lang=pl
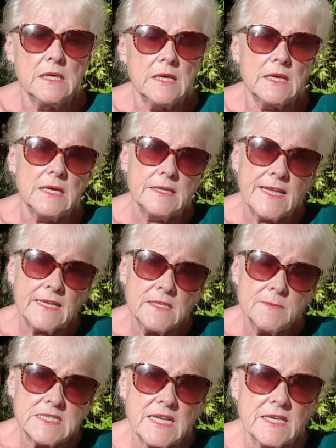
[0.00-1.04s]
E, na
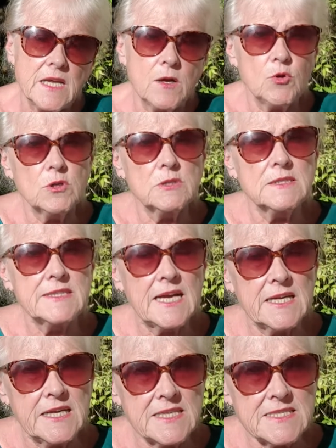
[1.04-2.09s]
tym stanęło.
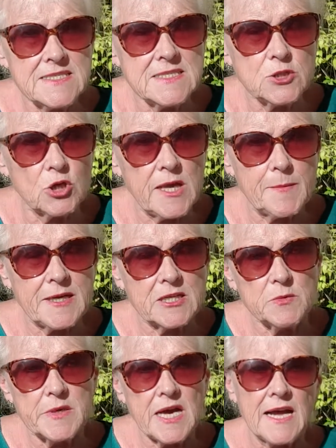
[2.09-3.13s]
Taka jest historia
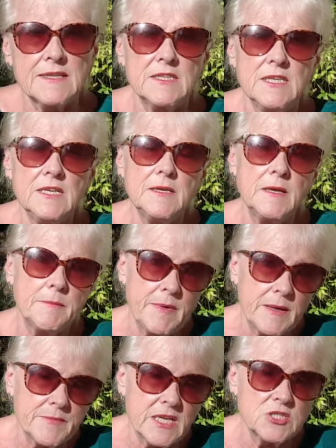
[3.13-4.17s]
Pani Beaty.
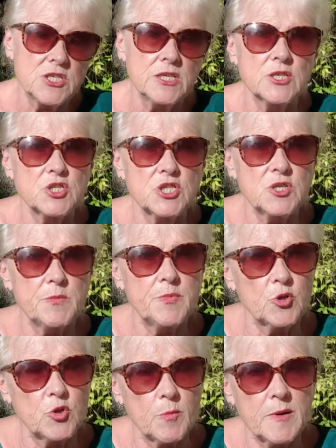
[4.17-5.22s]
Mam nadzieję, że się
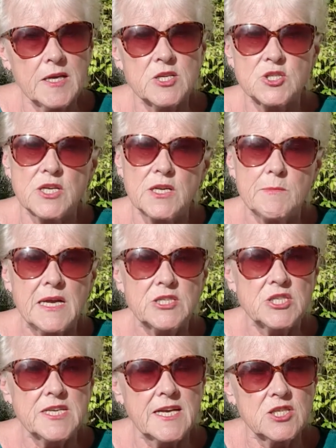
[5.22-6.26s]
podoba. Jeżeli
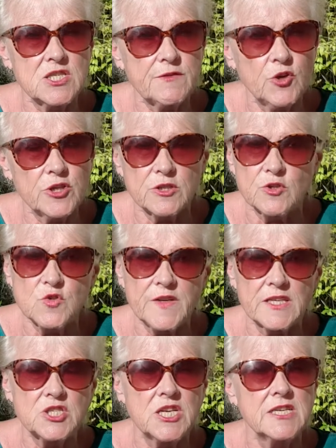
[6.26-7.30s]
macie jakieś swoje
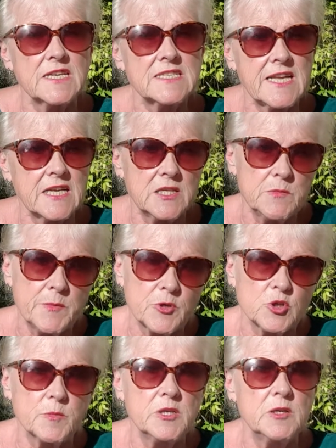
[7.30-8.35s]
doświadczenia z takimi
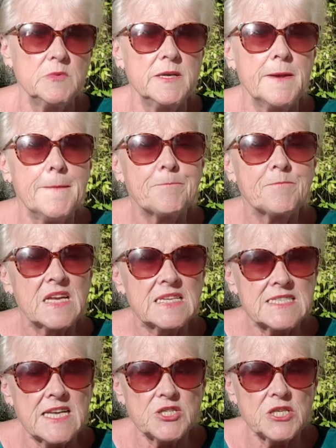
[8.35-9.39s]
podobnymi
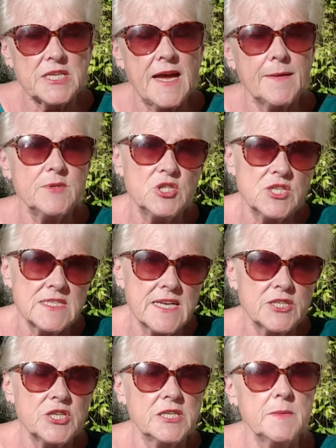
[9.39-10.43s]
zdarzeniami, czy z
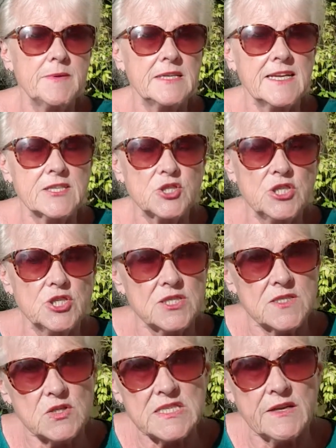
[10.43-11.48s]
leczeniem padaczki, czy
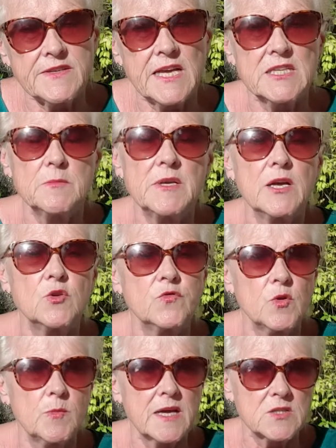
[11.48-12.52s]
z odstawianiem leków,
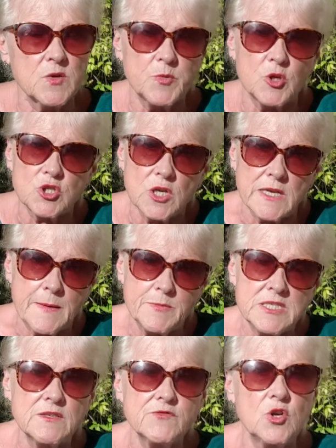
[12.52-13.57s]
to bardzo proszę
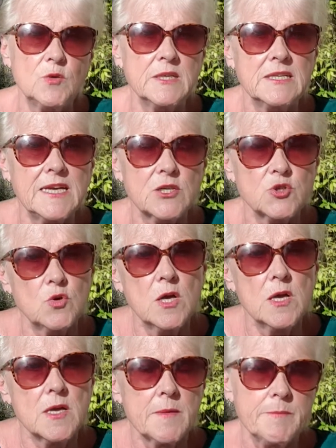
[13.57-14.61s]
napisać w komentarzu.
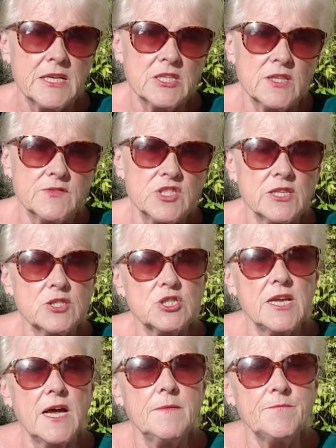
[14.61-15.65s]
Będę
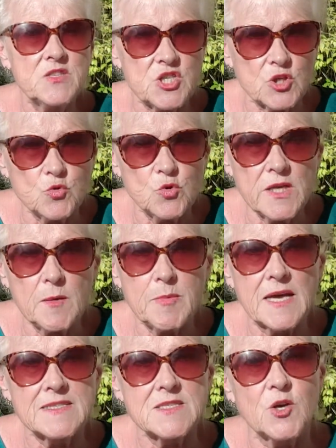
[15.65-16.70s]
wdzięczna. Dziękuję
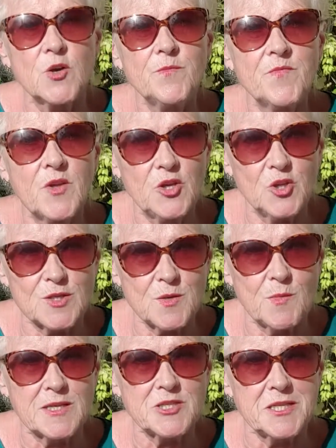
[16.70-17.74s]
bardzo i do
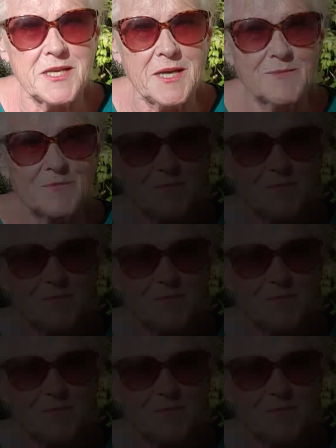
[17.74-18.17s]
zobaczenia.